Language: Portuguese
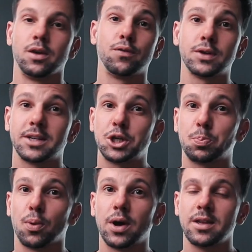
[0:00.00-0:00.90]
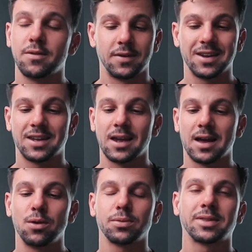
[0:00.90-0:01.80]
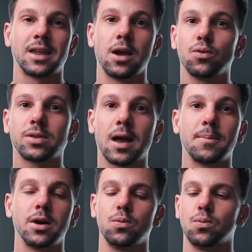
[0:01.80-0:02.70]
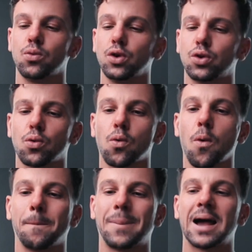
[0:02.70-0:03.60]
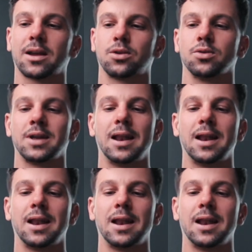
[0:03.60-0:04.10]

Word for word: E vocês podem ver que ela tem um tamanho muito compacto, né?